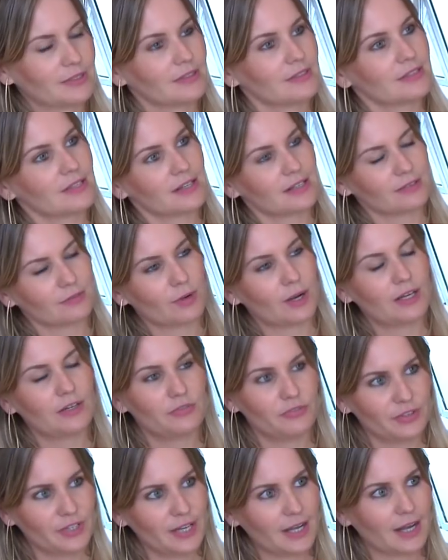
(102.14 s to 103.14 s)
tem que ser
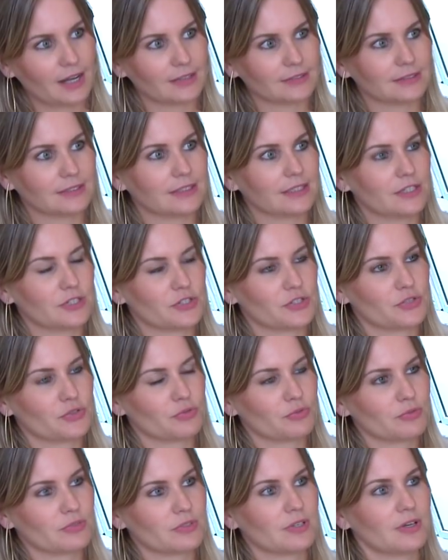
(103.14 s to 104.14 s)
qualificada, né? A
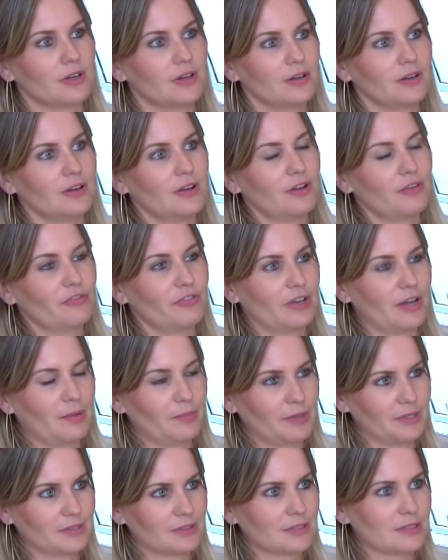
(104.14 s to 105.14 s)
gente usa
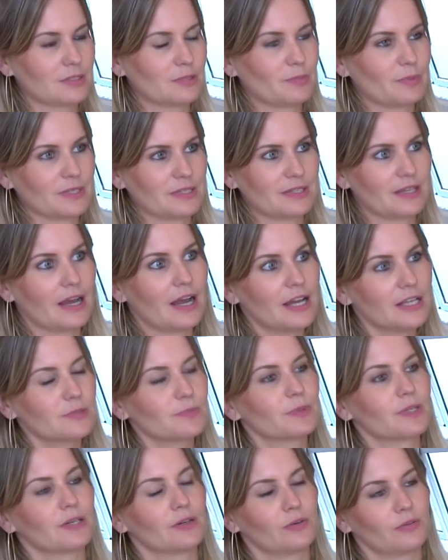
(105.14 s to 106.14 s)
ferramentas
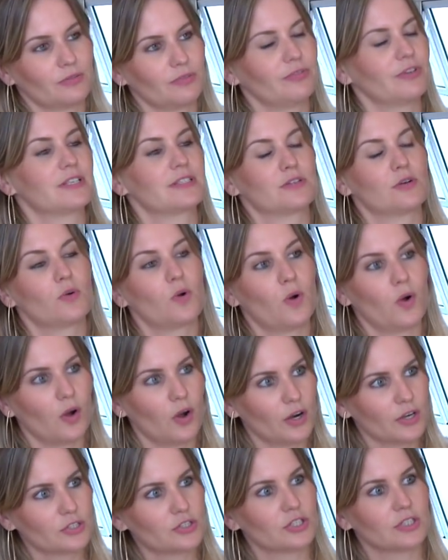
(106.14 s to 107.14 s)
especiais para fazer o
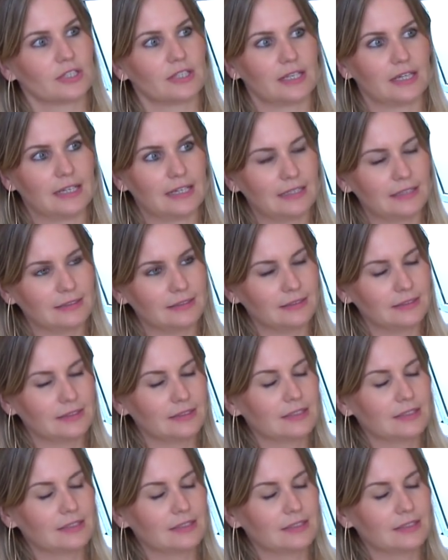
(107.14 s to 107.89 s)
corte dele